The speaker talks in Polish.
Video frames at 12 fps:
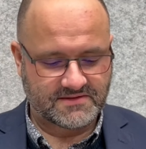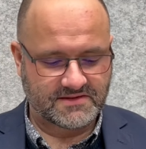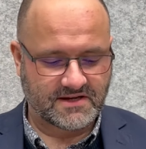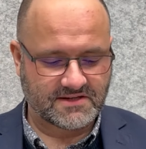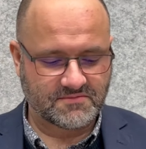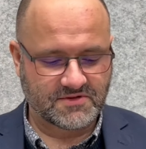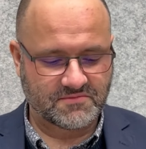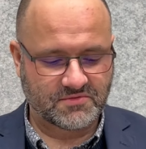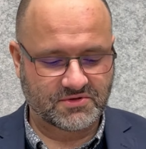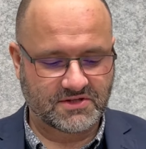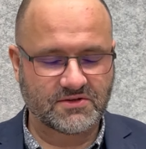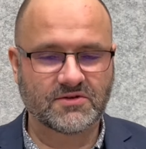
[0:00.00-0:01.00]
zaraz
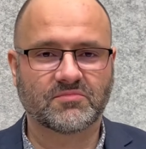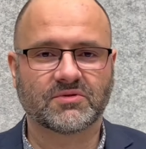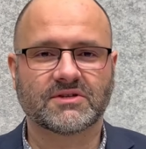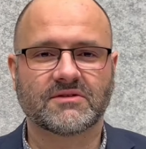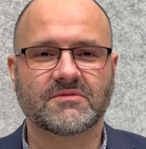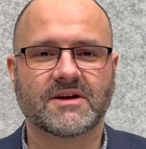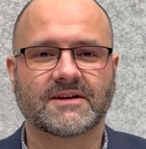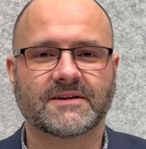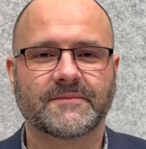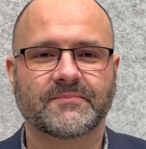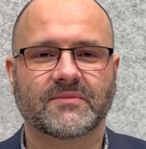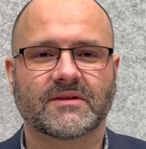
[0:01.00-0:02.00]
bezpośrednio po tym,
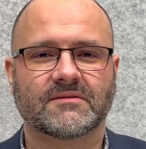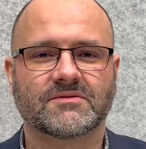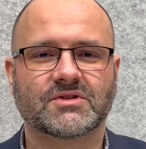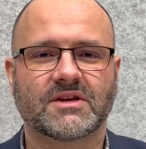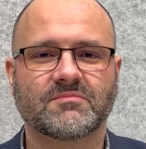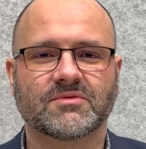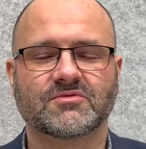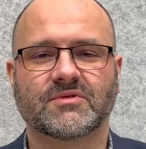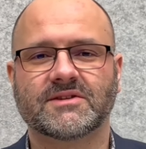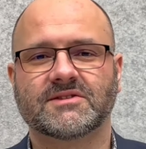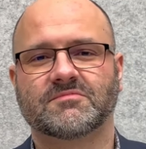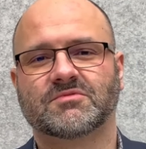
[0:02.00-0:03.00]
jak trzej
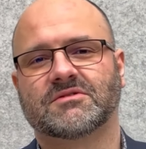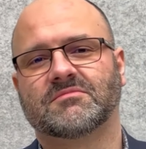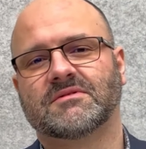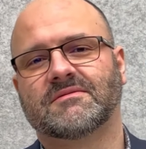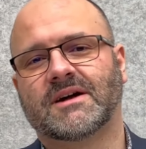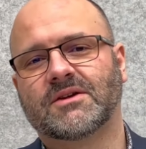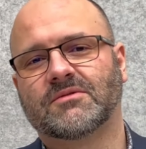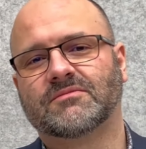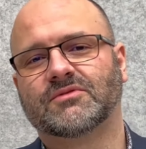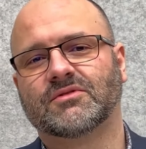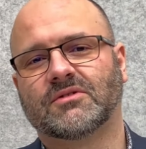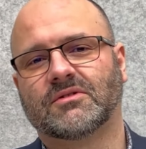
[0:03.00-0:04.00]
posłańcy przybywają
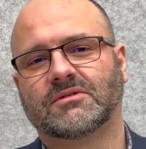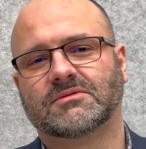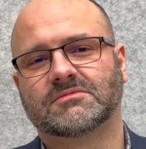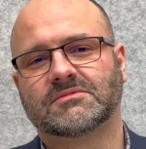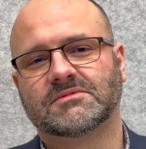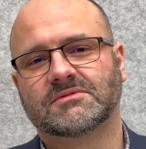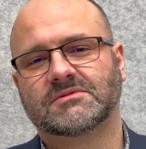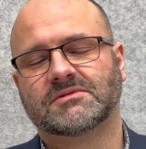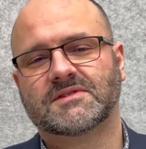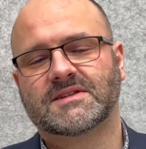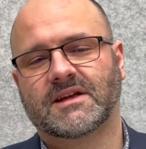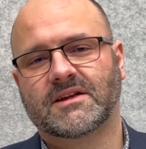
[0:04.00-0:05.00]
do
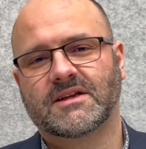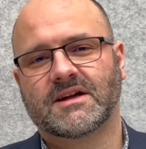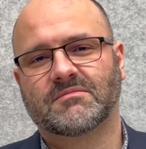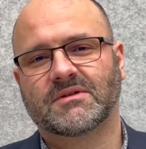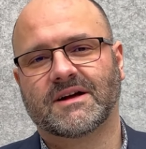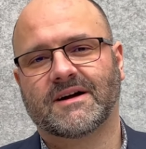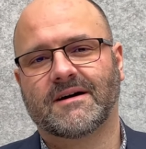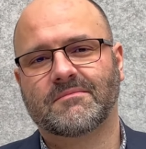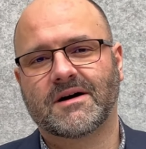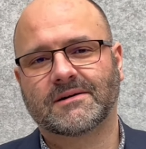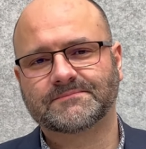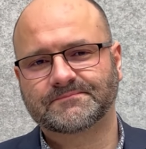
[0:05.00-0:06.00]
y, Sary i
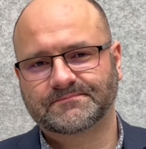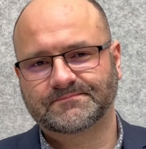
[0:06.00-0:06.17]
Abrahama,